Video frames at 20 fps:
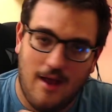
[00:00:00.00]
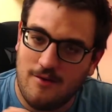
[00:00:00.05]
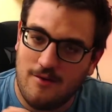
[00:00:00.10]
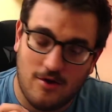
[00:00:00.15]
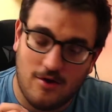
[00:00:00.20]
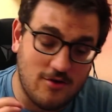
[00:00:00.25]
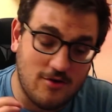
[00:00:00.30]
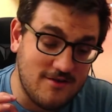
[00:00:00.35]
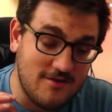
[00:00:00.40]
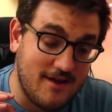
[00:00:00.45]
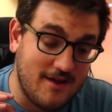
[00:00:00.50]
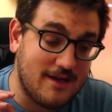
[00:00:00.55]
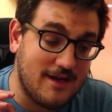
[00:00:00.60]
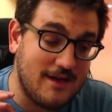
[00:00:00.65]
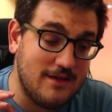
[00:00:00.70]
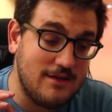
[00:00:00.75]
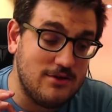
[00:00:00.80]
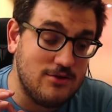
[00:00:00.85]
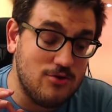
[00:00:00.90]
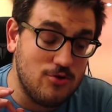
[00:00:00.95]
una cosa che
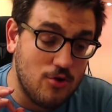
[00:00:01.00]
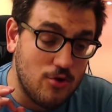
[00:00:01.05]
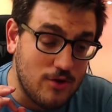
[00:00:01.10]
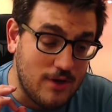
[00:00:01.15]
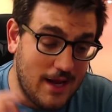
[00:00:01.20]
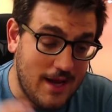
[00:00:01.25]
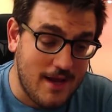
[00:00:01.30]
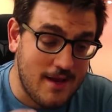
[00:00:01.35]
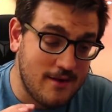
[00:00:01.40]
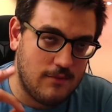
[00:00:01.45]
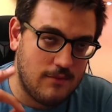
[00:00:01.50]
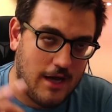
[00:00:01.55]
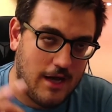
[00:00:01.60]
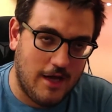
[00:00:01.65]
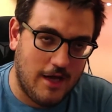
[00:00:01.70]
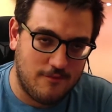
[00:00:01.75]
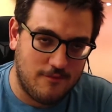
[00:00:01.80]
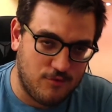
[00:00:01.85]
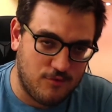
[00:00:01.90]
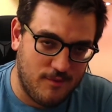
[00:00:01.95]
non è
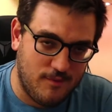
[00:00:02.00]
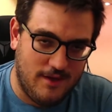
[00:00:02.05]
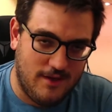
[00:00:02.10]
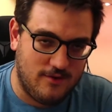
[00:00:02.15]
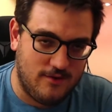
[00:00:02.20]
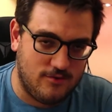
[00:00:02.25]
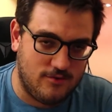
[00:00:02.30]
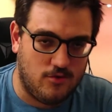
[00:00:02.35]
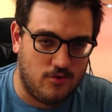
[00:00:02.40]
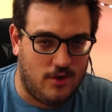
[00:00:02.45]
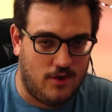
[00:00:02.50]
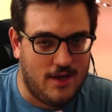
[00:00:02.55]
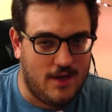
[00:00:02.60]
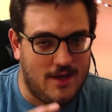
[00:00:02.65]
al momento,